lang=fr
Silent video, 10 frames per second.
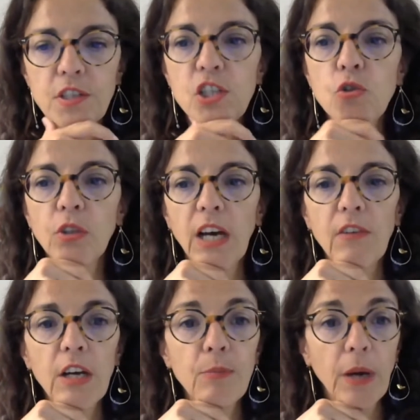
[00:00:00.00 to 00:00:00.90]
si je
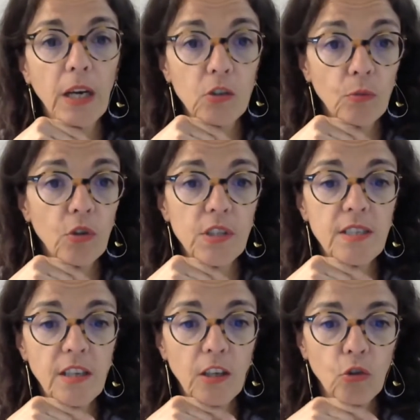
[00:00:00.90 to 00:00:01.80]
travaille par exemple dans un
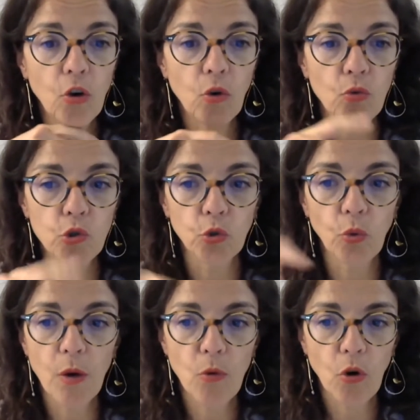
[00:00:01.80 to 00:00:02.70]
secteur où je
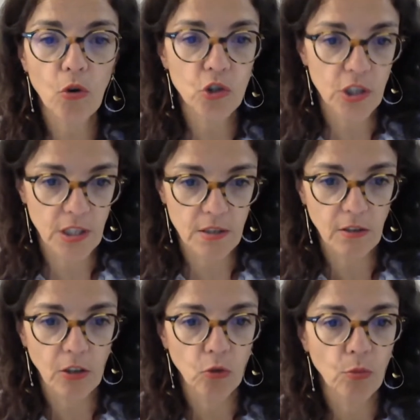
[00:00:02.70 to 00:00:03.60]
dois me rendre chez un
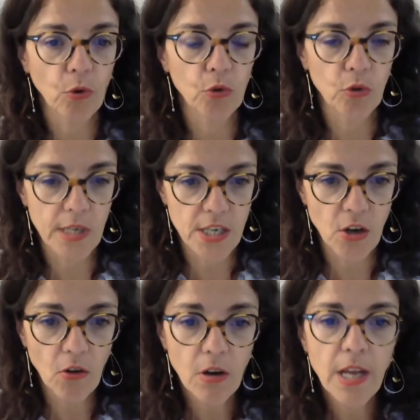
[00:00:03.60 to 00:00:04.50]
certain nombre de
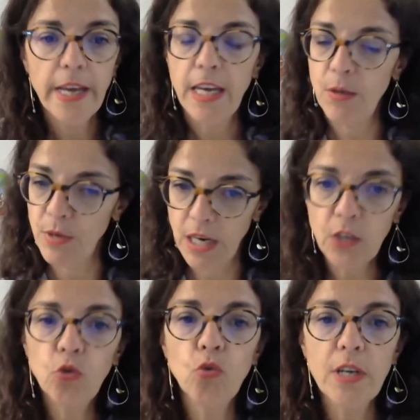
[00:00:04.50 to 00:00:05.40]
clients, eh bien là,
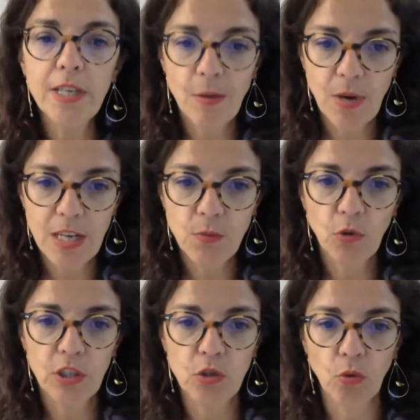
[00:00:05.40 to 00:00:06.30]
tous les
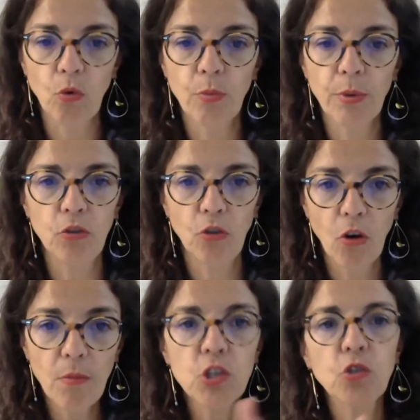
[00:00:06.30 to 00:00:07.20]
déplacements qui sont compris
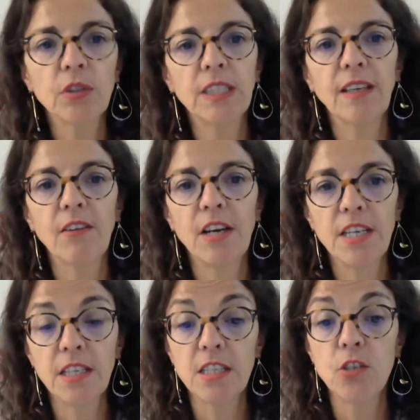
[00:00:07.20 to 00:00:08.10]
dans ma journée de travail
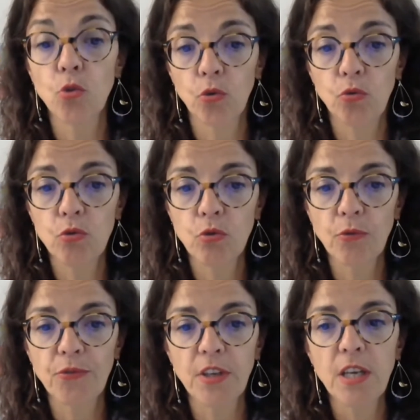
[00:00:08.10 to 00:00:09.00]
et qui surtout sont
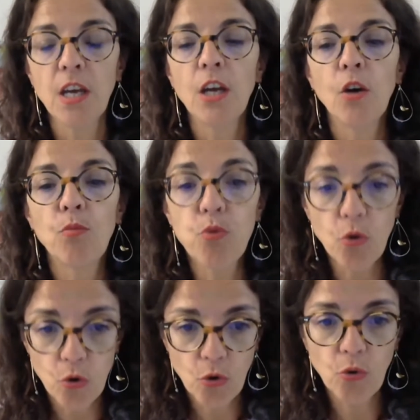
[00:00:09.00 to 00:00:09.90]
faits
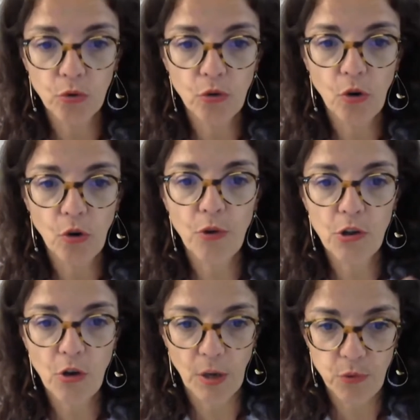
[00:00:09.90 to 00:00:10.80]
pour le compte de
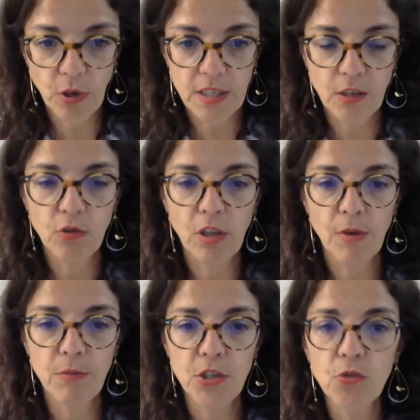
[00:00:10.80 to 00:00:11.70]
l'employeur et pour exécuter
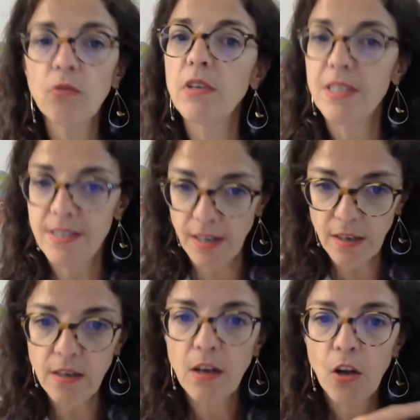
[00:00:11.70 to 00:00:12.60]
ma mission,
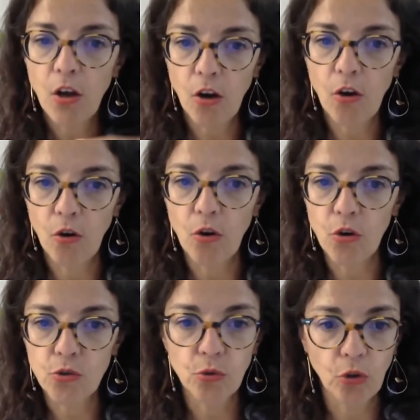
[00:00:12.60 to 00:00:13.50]
ça,
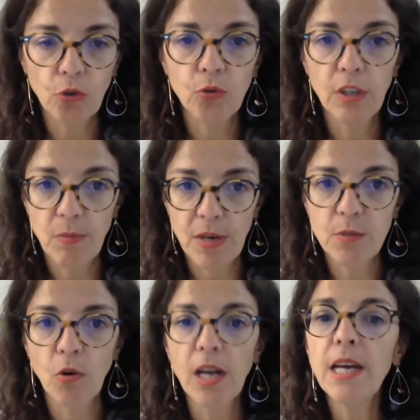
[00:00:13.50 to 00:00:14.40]
euh, ce temps de
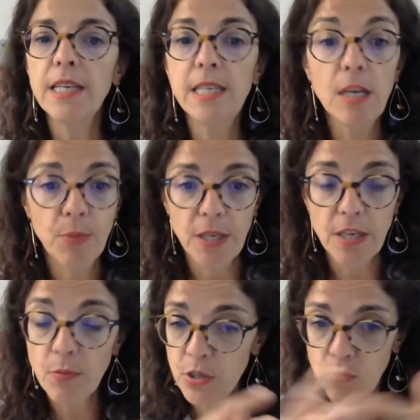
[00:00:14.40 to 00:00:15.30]
déplacement-là, il est
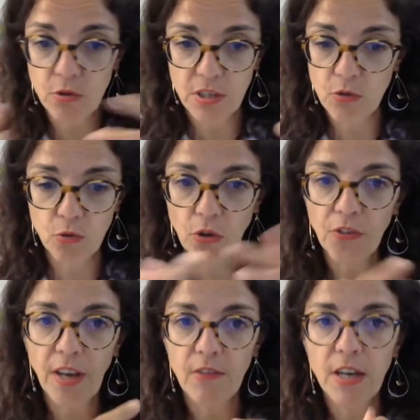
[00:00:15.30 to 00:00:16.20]
payé parce que c'est du temps de
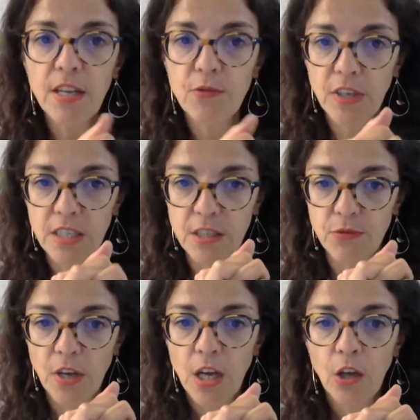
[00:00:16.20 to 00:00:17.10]
travail
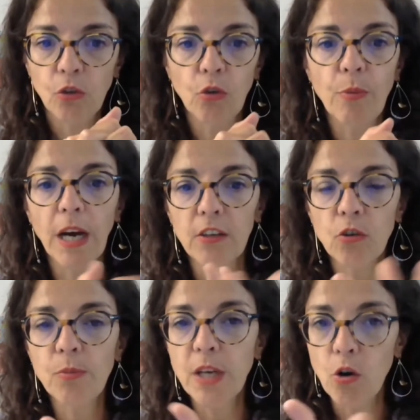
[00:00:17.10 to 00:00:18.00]
effectif. Donc par
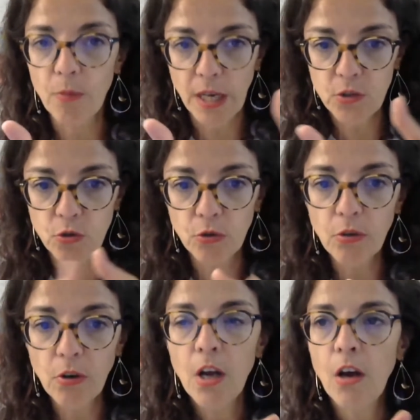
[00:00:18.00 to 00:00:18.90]
exemple, les
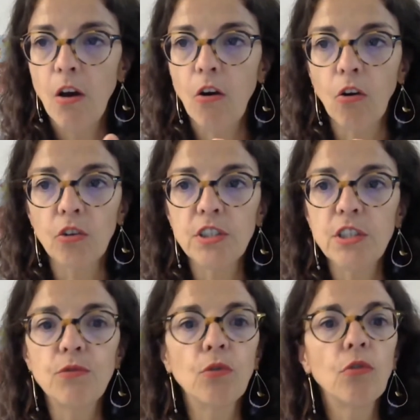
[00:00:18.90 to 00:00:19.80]
commerciaux, euh, quand
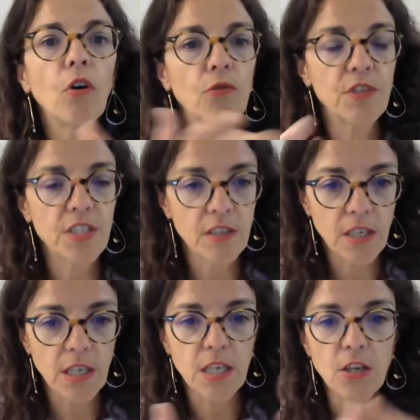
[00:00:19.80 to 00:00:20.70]
ils vont visiter
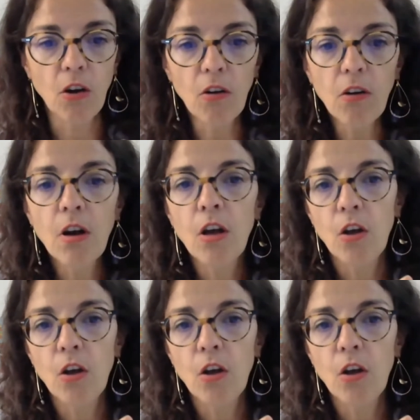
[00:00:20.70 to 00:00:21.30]
les clients,